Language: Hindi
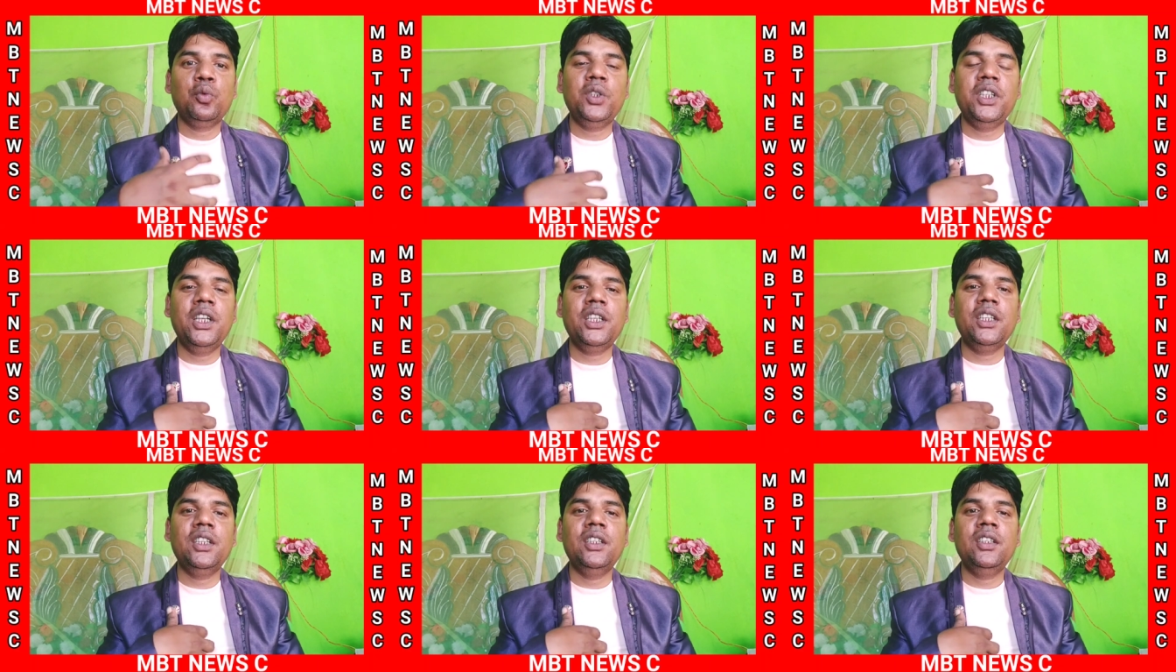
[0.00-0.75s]
तुझे
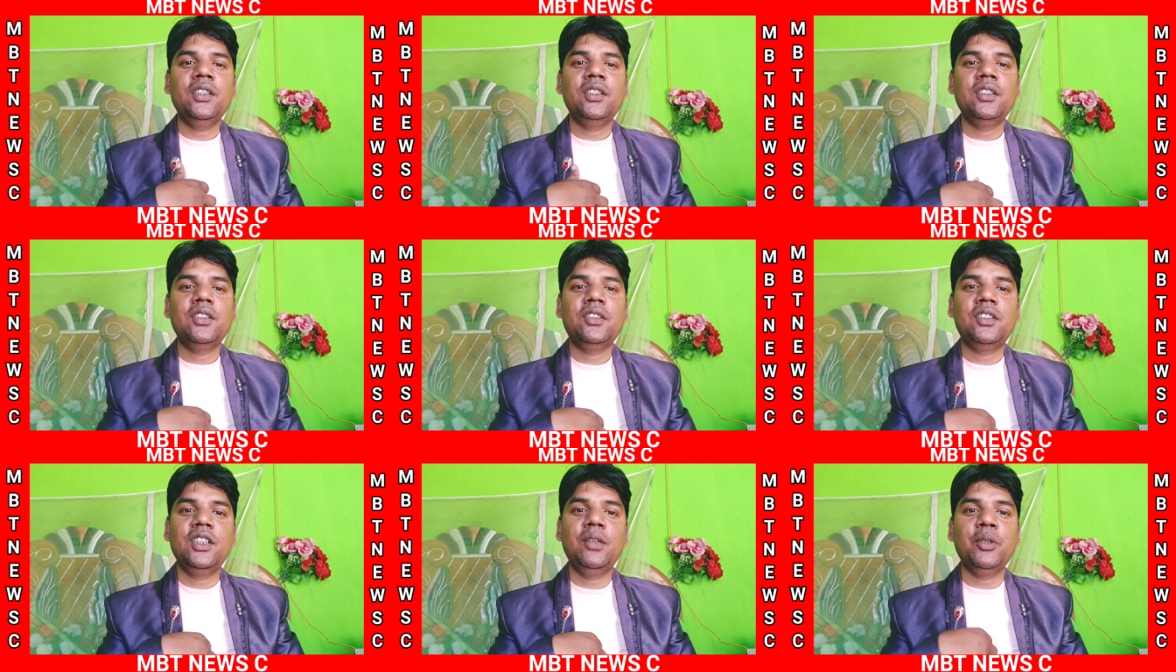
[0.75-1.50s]
तो कि
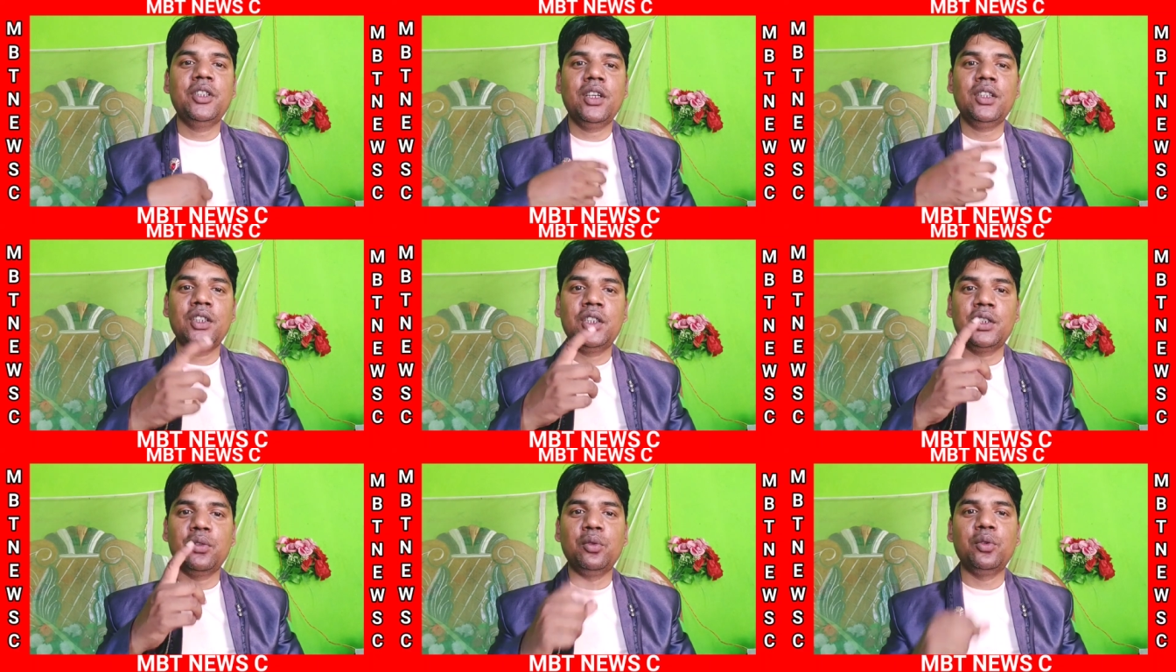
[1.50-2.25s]
सीने में दर्द
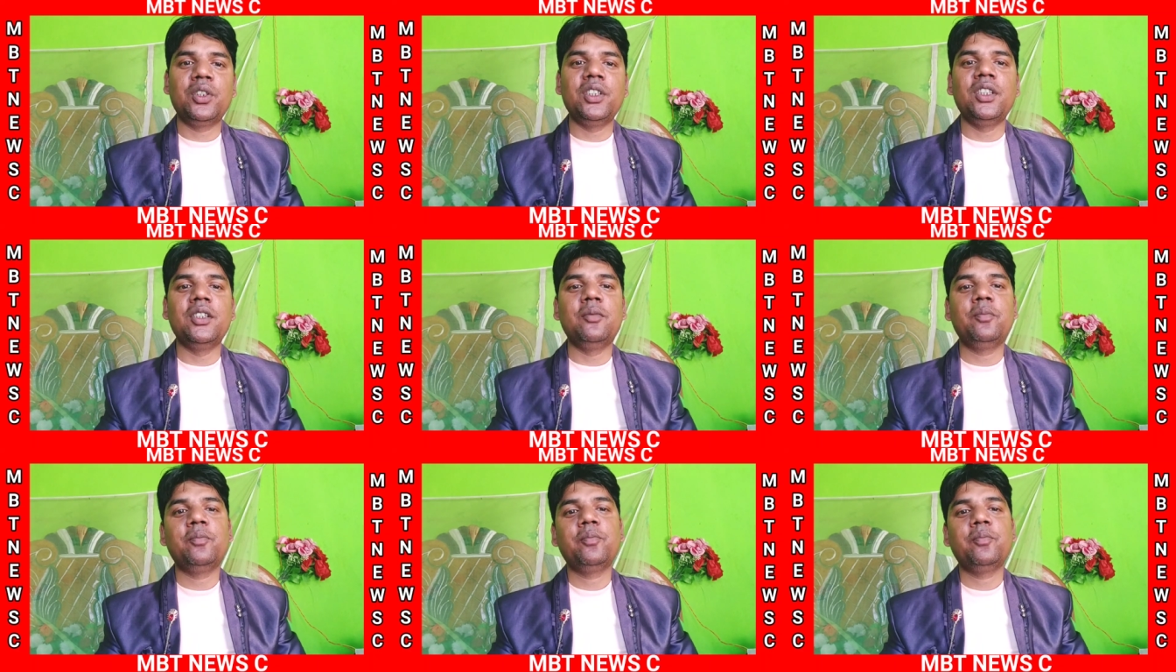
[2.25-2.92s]
जी की होती है